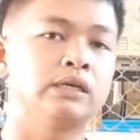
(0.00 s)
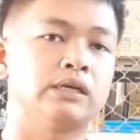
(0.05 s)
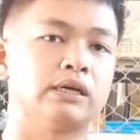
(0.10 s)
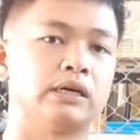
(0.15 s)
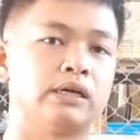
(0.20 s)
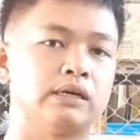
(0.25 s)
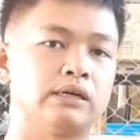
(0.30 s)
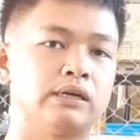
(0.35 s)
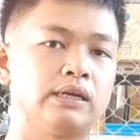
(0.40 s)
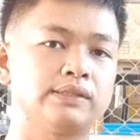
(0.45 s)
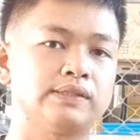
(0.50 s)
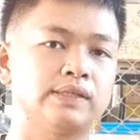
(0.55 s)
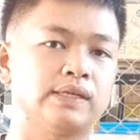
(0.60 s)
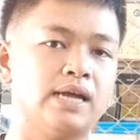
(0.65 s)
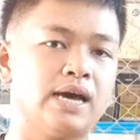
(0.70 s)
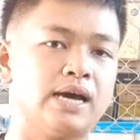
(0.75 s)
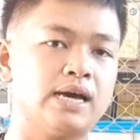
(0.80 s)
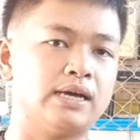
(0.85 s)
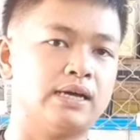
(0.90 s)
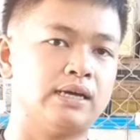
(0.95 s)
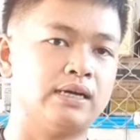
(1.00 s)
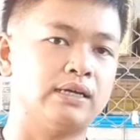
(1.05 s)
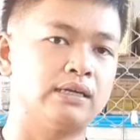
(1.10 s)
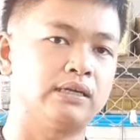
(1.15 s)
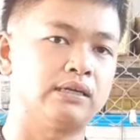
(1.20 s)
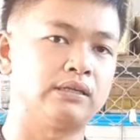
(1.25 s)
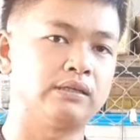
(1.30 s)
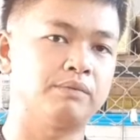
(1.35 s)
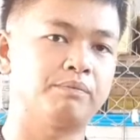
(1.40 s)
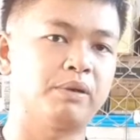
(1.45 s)
เอ่อด้า
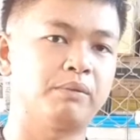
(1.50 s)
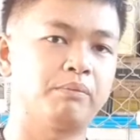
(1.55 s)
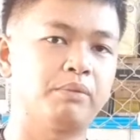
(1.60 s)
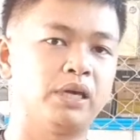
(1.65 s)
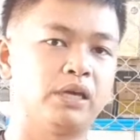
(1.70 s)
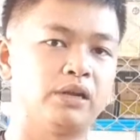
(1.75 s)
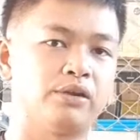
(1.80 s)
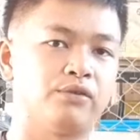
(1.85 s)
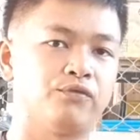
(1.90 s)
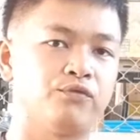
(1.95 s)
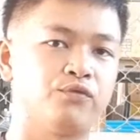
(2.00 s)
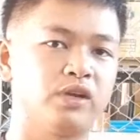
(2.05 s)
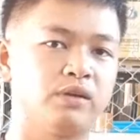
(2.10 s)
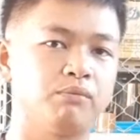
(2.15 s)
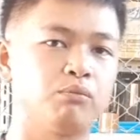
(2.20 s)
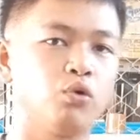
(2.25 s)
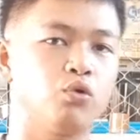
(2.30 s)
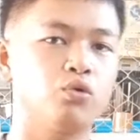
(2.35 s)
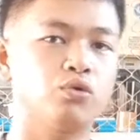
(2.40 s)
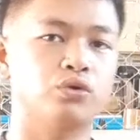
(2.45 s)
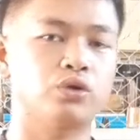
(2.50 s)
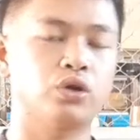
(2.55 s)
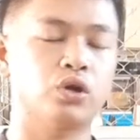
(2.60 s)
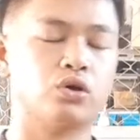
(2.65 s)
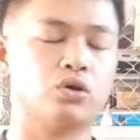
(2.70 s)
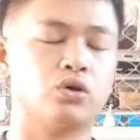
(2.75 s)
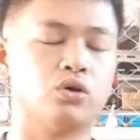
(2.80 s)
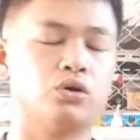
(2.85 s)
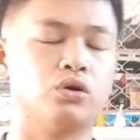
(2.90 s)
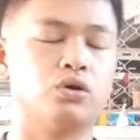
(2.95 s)
หรือเป็นเพจ Facebook แล้
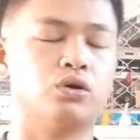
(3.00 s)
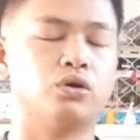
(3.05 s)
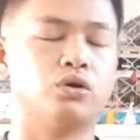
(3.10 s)
วก็